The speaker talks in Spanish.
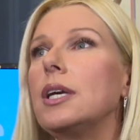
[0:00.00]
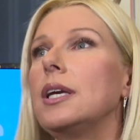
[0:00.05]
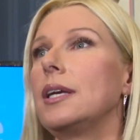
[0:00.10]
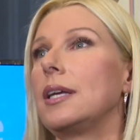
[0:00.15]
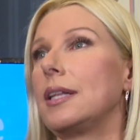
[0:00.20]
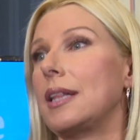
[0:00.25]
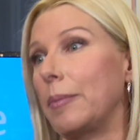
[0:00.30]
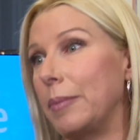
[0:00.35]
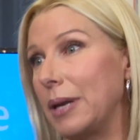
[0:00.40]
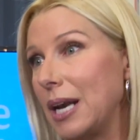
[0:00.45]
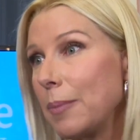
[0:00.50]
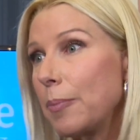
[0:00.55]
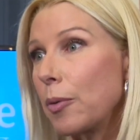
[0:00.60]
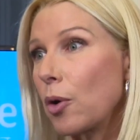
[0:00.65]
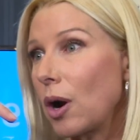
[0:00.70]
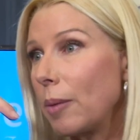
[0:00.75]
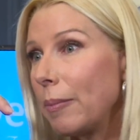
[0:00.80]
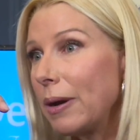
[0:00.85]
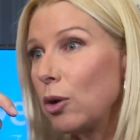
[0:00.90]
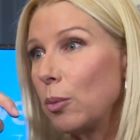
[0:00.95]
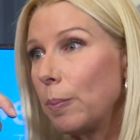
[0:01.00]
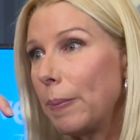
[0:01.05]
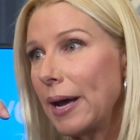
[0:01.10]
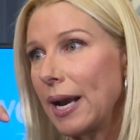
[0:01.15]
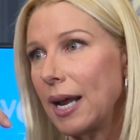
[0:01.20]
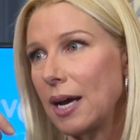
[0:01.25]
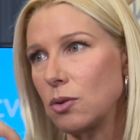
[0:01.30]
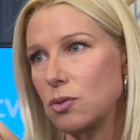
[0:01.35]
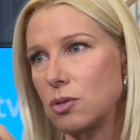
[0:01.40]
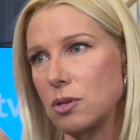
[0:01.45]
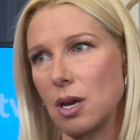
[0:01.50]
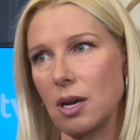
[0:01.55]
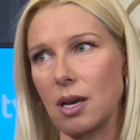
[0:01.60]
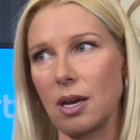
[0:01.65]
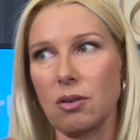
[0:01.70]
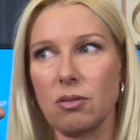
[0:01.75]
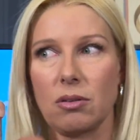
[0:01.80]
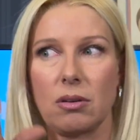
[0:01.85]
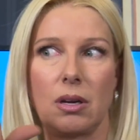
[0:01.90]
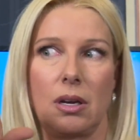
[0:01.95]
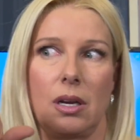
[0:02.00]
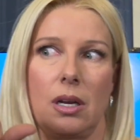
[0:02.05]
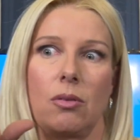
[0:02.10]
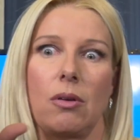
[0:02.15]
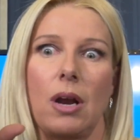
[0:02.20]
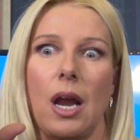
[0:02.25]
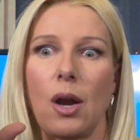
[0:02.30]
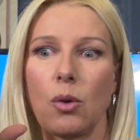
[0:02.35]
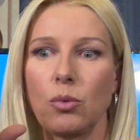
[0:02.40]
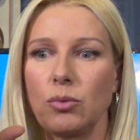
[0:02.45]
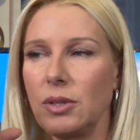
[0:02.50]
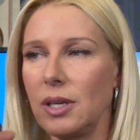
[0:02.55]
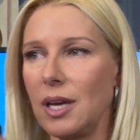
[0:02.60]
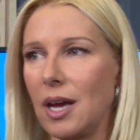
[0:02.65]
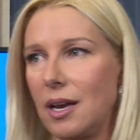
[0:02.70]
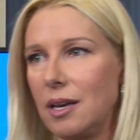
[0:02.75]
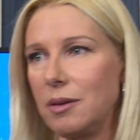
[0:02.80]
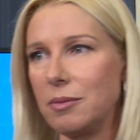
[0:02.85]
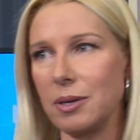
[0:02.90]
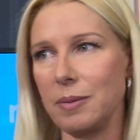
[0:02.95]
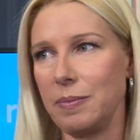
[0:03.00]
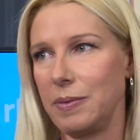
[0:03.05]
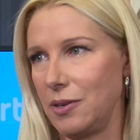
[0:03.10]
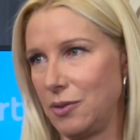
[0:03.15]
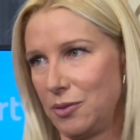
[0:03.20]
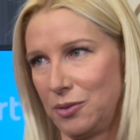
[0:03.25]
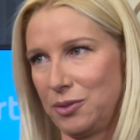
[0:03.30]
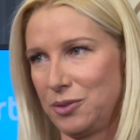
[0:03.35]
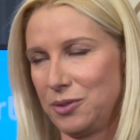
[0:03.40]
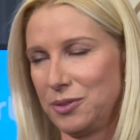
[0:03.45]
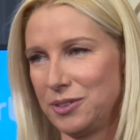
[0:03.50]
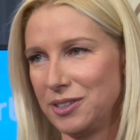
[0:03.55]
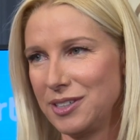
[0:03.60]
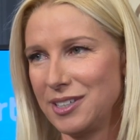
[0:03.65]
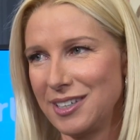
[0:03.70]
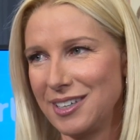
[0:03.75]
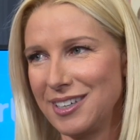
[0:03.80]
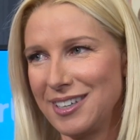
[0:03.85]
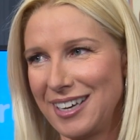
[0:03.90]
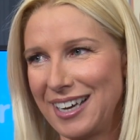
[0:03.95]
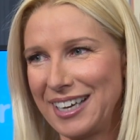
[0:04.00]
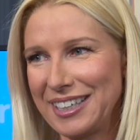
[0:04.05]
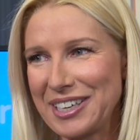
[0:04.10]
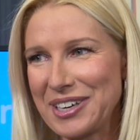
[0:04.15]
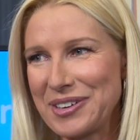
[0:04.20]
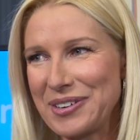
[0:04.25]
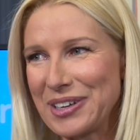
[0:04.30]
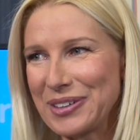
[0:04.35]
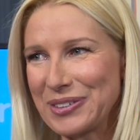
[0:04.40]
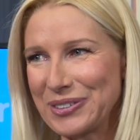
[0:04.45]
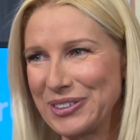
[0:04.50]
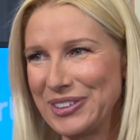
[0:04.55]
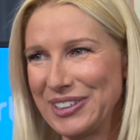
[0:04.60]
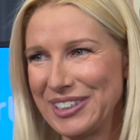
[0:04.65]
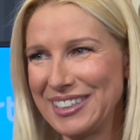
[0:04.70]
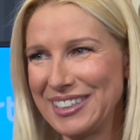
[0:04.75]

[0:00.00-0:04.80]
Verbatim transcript: y también el programa no para, o sea que cogeré igual algún día libre, pero no, no, hay trabajo.